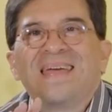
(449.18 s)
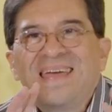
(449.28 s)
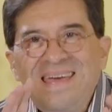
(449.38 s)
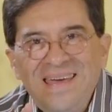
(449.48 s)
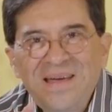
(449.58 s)

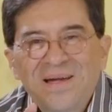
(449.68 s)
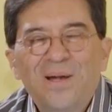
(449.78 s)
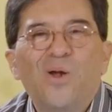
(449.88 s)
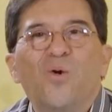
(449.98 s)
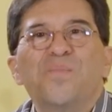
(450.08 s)
Y
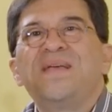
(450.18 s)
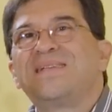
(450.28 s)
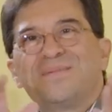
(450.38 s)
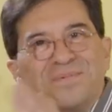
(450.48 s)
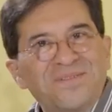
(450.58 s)
lo
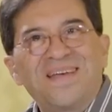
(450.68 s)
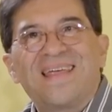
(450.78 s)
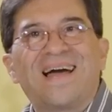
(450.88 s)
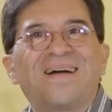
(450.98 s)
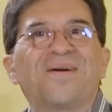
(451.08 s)
mismo se
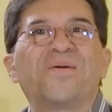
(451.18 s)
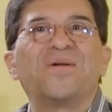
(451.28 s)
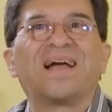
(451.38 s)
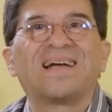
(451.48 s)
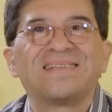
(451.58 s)
da
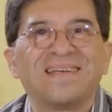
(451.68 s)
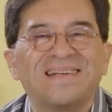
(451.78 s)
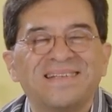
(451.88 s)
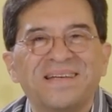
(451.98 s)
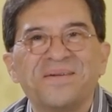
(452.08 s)
con la casa
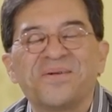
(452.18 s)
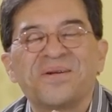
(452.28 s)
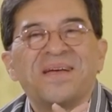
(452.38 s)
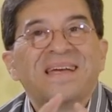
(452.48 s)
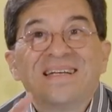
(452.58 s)
del Señor,
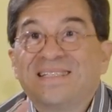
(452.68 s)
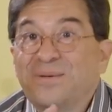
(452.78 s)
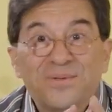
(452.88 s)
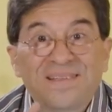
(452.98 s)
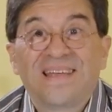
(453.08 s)

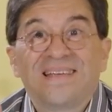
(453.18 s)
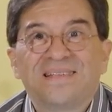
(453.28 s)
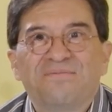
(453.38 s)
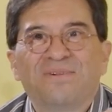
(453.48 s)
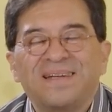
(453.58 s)
si ustedes
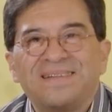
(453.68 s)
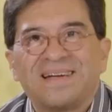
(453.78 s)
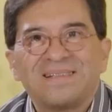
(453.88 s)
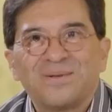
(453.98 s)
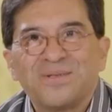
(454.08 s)
se fueren
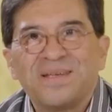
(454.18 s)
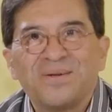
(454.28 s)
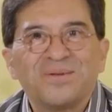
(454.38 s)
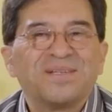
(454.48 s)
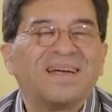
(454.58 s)
tras los
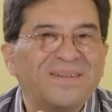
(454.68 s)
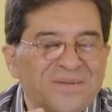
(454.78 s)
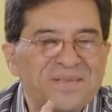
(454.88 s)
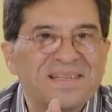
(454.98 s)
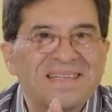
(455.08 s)
ídolos.
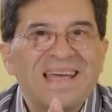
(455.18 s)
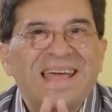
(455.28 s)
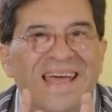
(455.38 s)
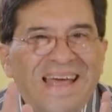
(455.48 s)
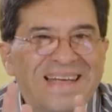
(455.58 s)
Entonces,
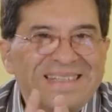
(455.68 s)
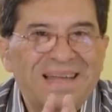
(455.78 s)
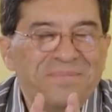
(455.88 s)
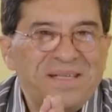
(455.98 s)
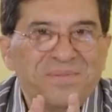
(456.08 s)
es
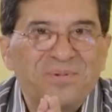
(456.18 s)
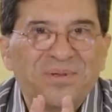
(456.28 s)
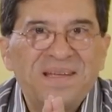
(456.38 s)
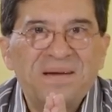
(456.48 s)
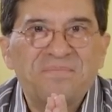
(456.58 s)
al
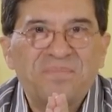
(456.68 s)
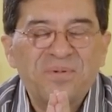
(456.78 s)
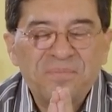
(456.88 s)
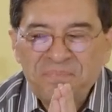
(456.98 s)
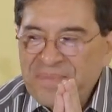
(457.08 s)
mismo
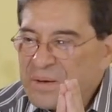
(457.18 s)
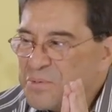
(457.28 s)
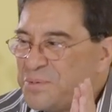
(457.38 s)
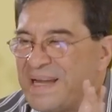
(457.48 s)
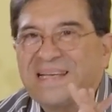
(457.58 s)
tiempo
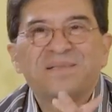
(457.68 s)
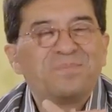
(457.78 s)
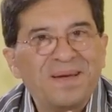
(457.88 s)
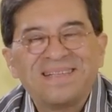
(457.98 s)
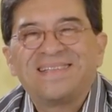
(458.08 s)
una
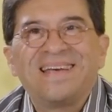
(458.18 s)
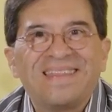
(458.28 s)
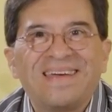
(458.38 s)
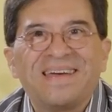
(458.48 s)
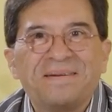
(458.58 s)
especie
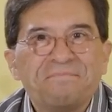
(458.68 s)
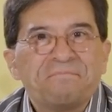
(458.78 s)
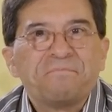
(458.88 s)
de